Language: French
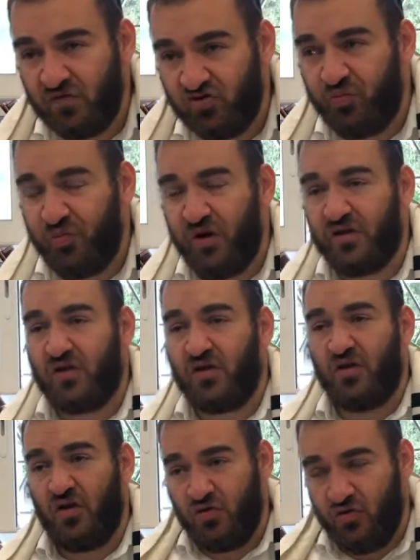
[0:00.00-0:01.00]
Tu peux être
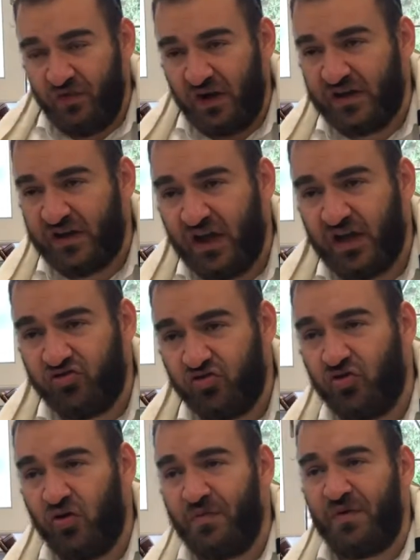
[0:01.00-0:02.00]
une nouvelle
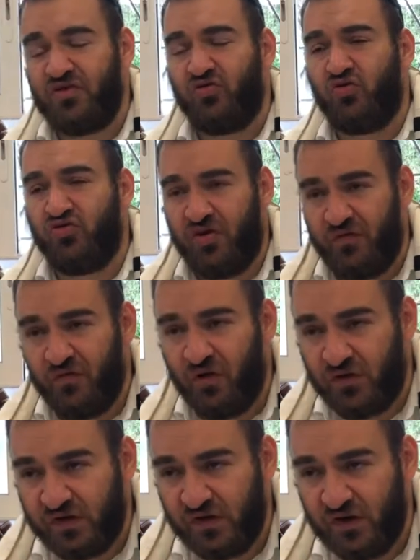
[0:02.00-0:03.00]
créature à partir du jour de
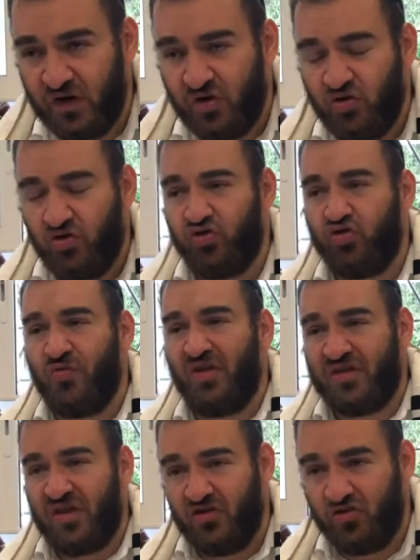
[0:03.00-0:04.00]
Shavuot, le jour de
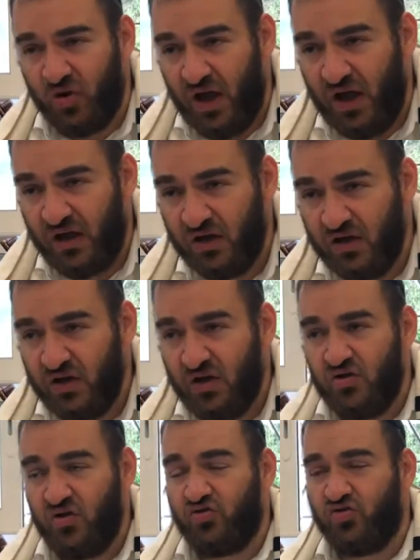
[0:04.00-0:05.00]
Matan Torah,
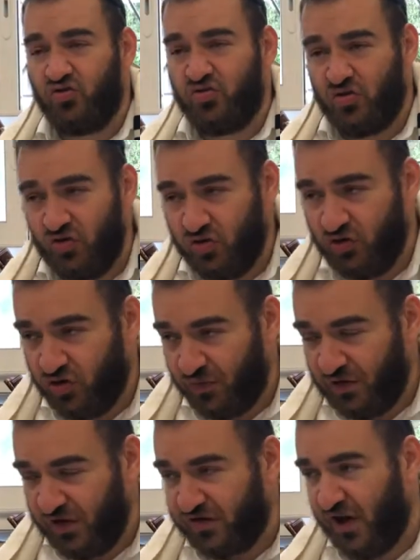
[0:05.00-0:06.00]
le jour de, comme
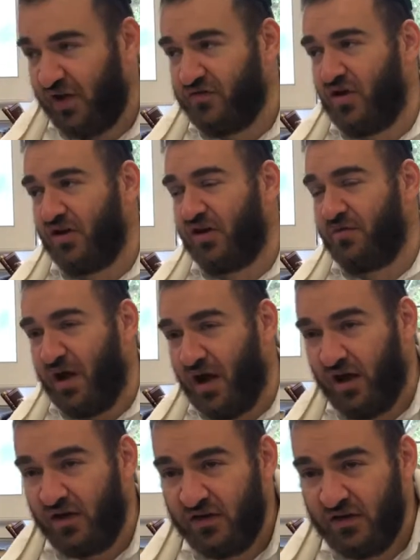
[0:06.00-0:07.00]
a dit Rav dans la
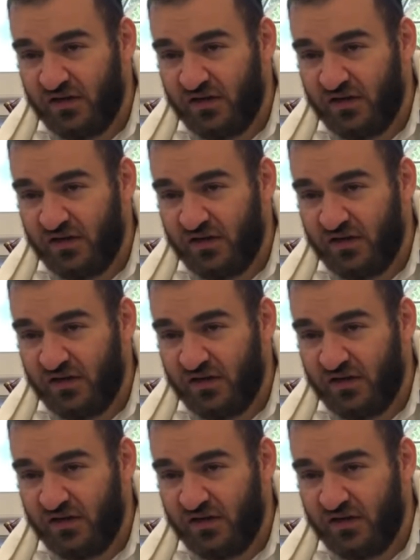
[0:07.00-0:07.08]
Gemara.